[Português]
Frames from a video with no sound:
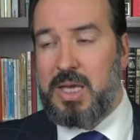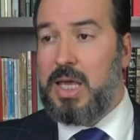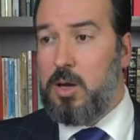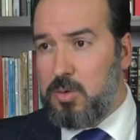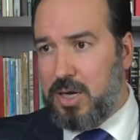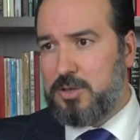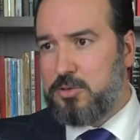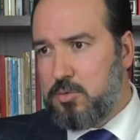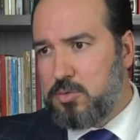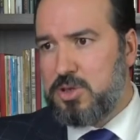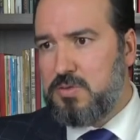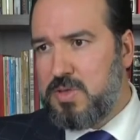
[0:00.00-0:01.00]
É o caso,
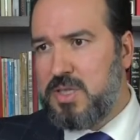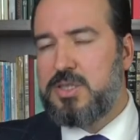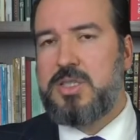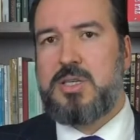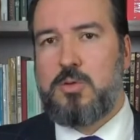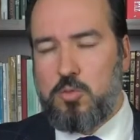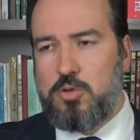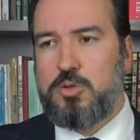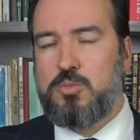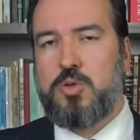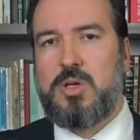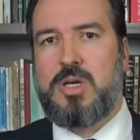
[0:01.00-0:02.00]
inclusive, desse
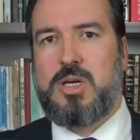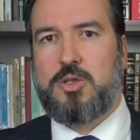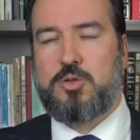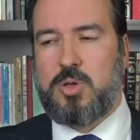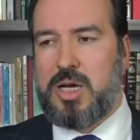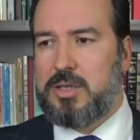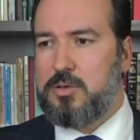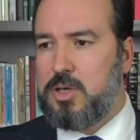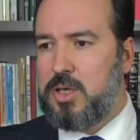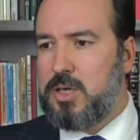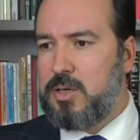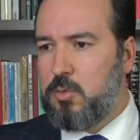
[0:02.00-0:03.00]
último julgado
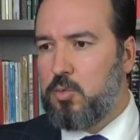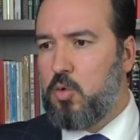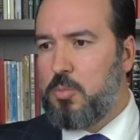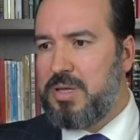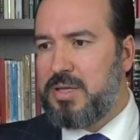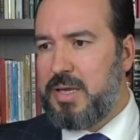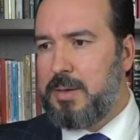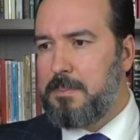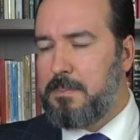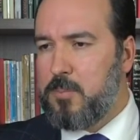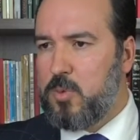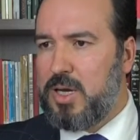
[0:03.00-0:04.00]
que eu comentei.
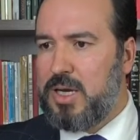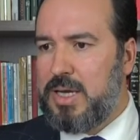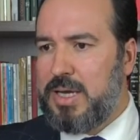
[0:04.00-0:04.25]
É?